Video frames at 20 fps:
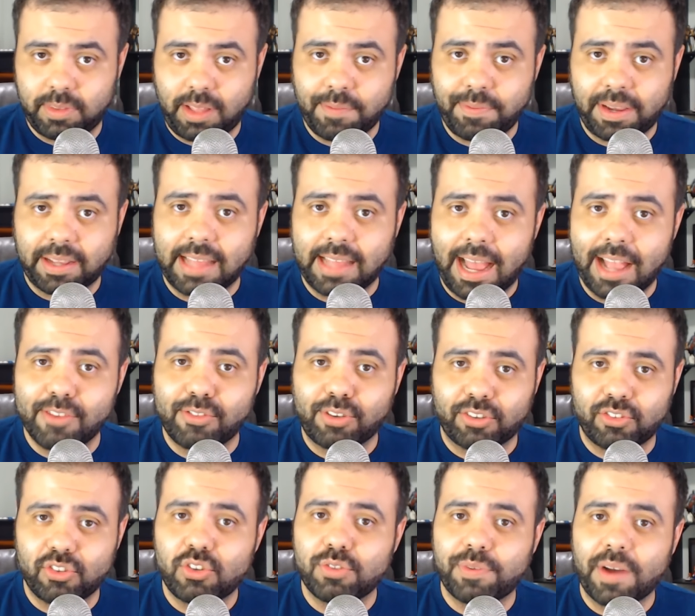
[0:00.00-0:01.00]
Na verdade,
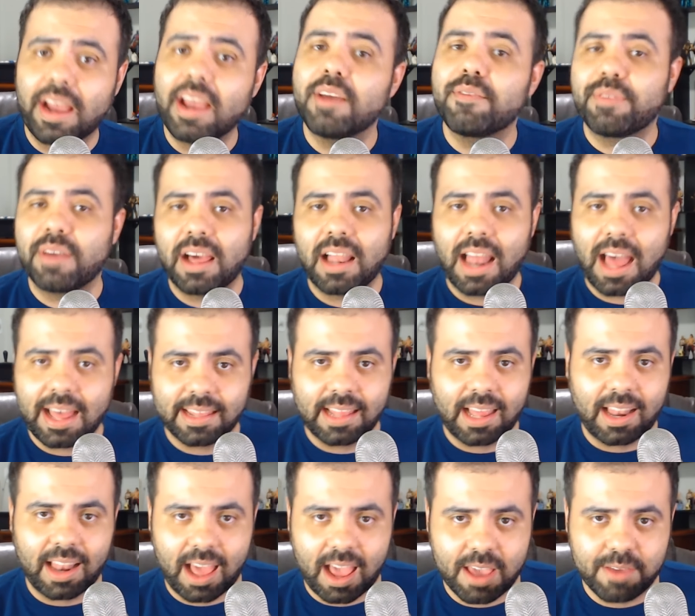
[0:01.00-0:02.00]
o que a gente vai revelar
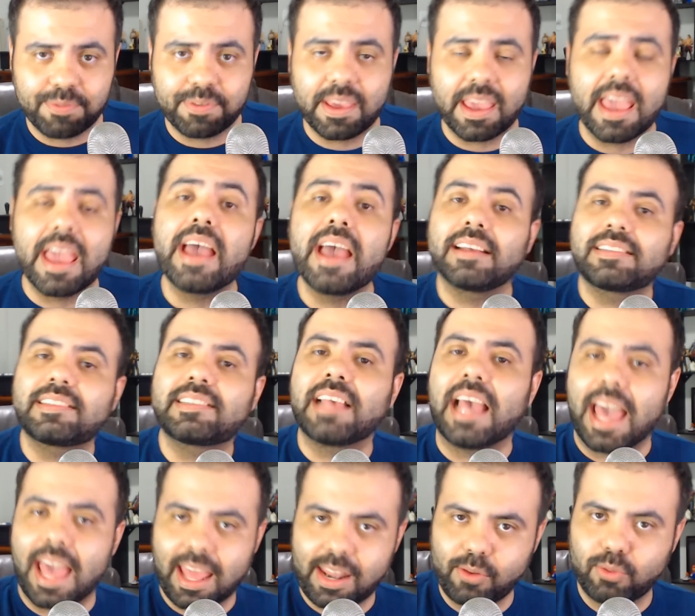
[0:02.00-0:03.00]
na live é
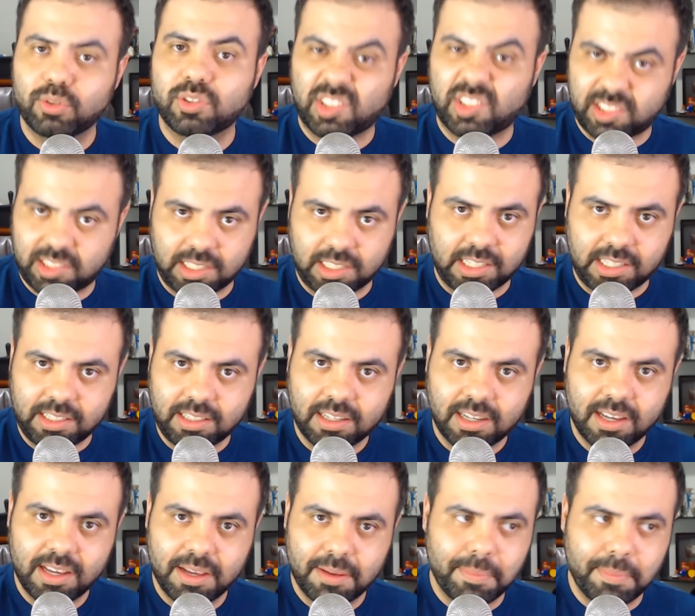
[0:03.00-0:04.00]
sério, sim,
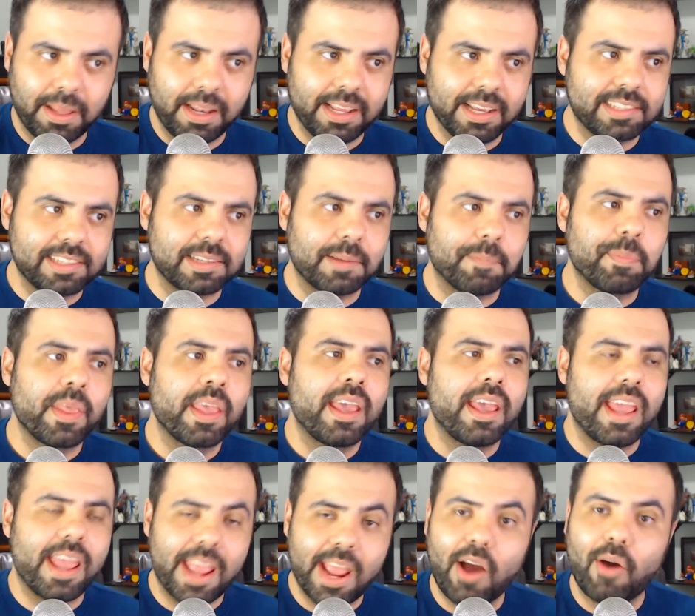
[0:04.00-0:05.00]
beleza? Beleza?
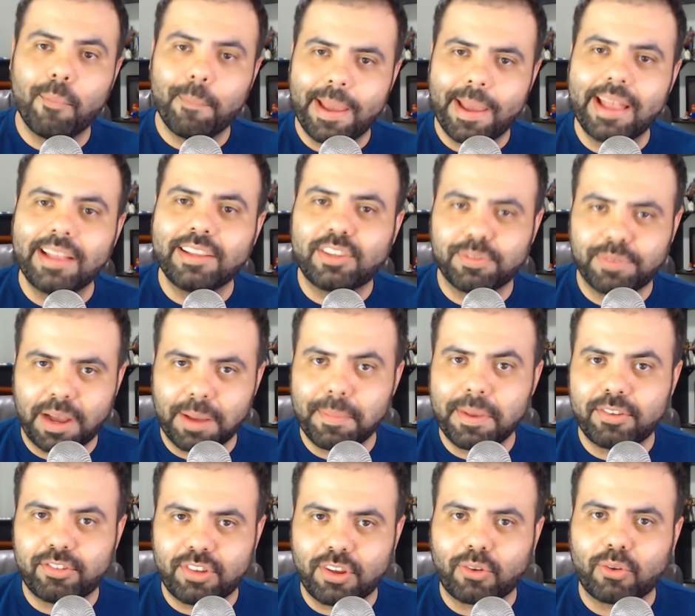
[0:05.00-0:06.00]
realmente vai
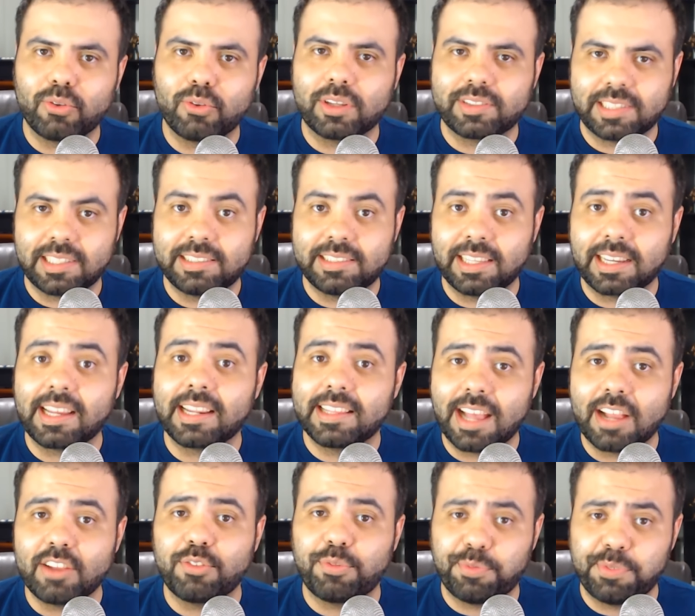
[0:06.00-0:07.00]
mexer com a nossa
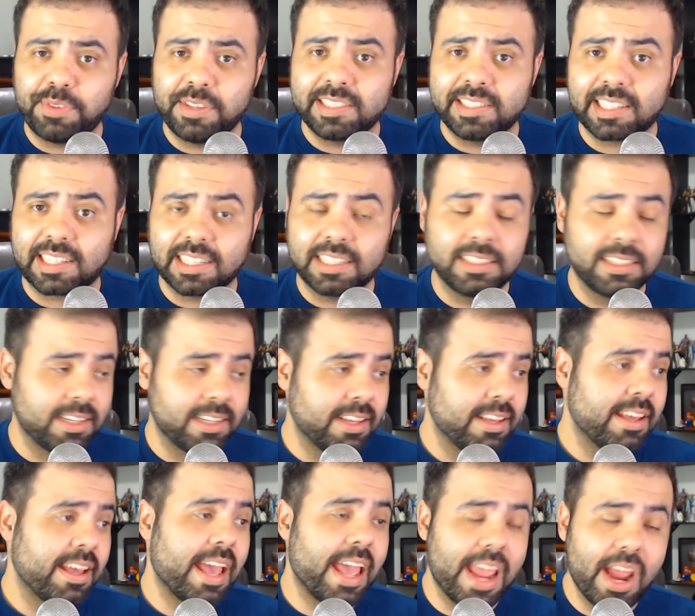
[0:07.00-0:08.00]
integridade física,
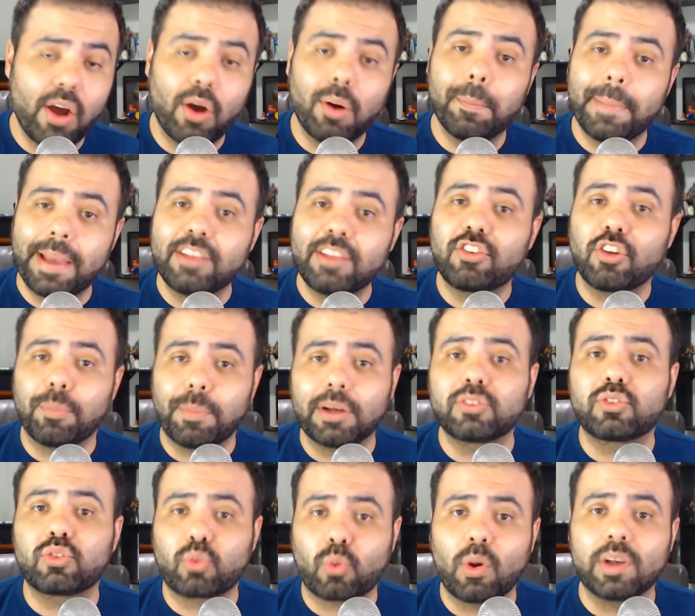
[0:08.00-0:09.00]
realmente é
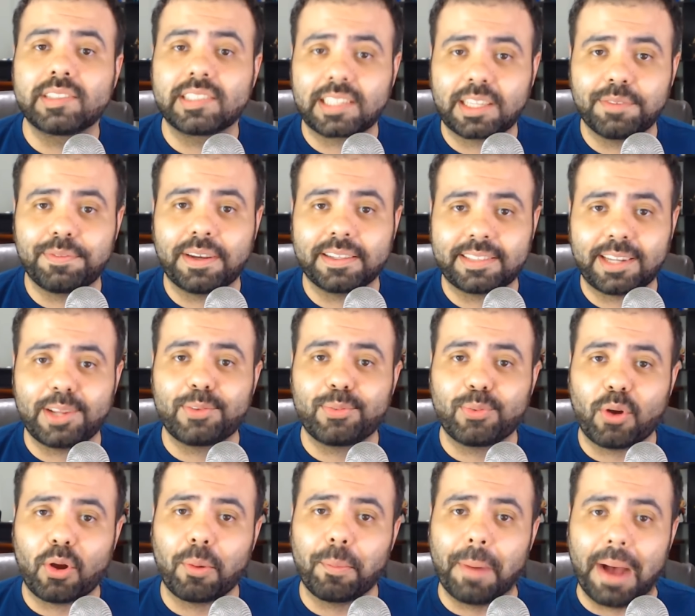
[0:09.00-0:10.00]
uma coisa que vai
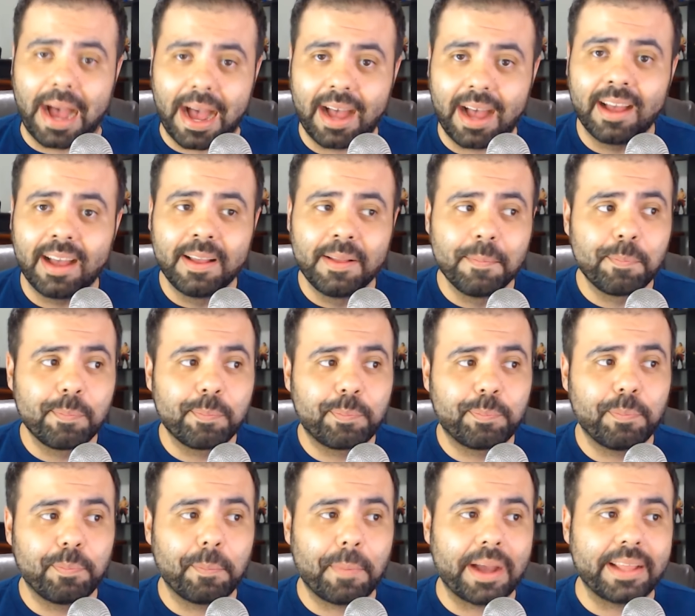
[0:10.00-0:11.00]
transformar
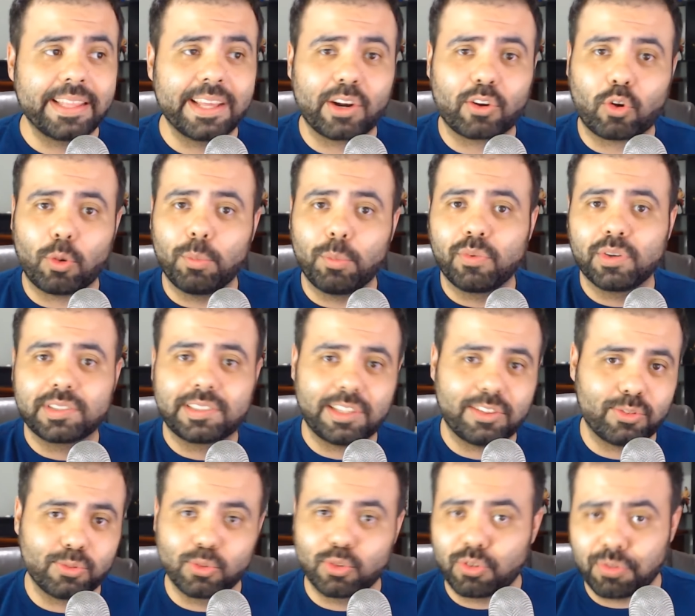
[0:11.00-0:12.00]
a maneira como
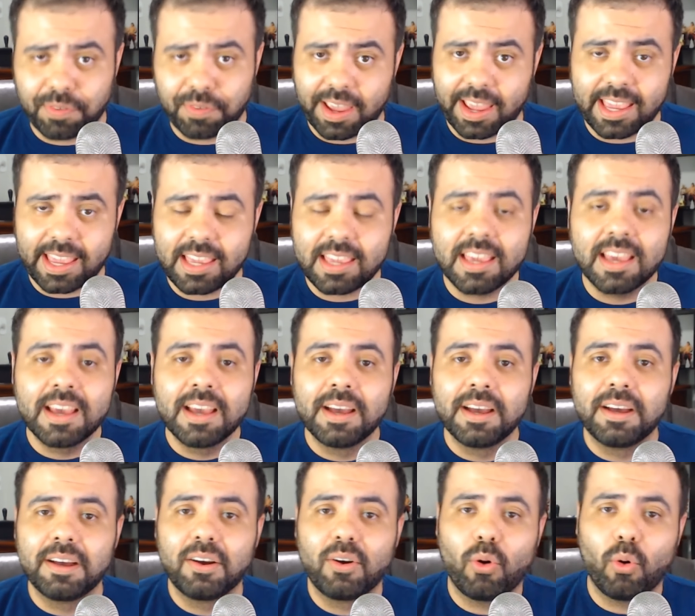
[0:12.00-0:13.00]
vocês nos veem,
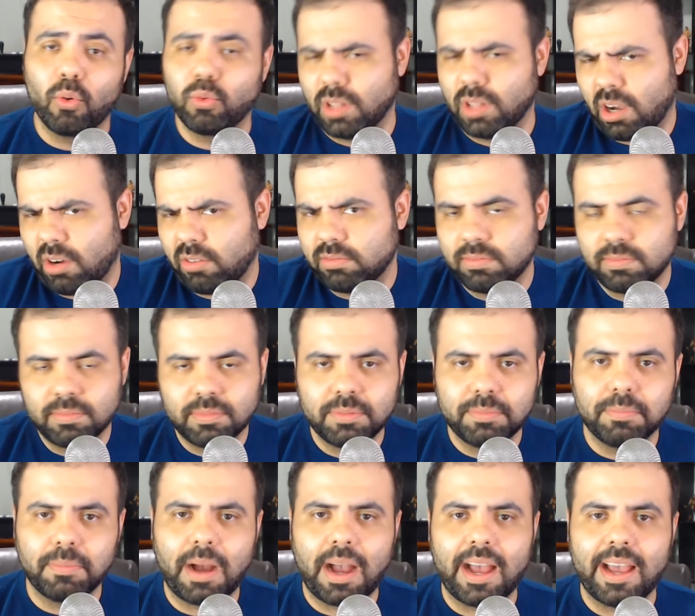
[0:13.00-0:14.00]
ou não,
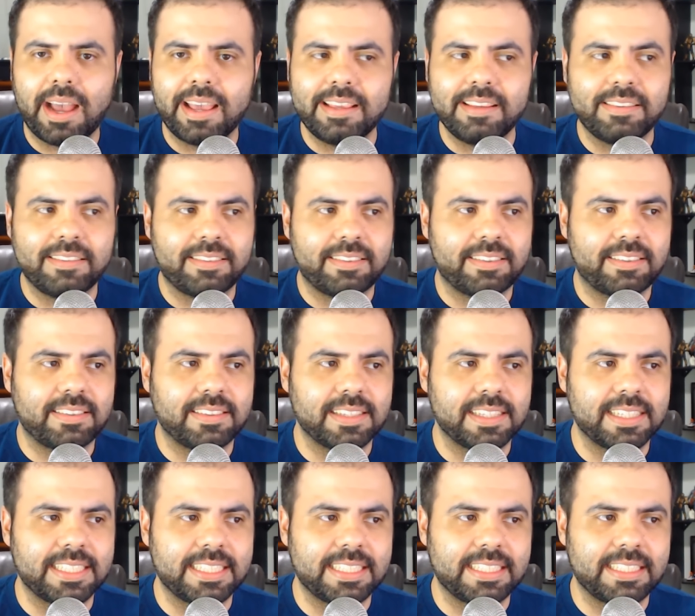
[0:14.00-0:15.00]
mas.
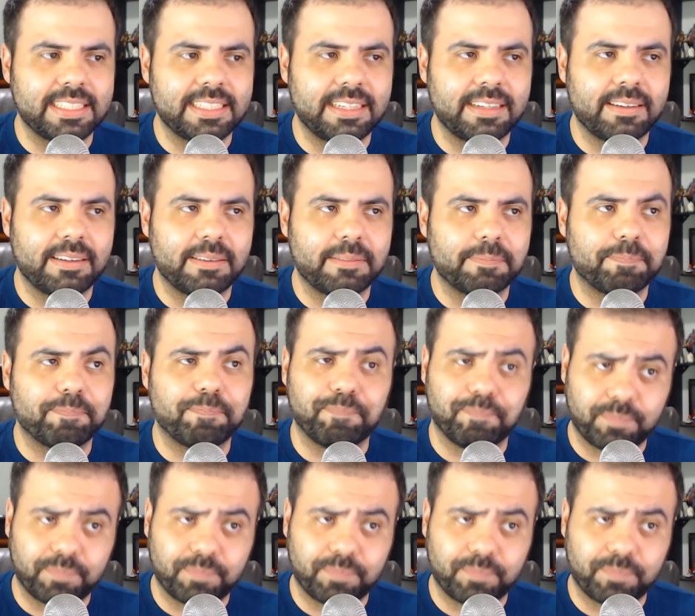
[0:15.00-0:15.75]
Uh,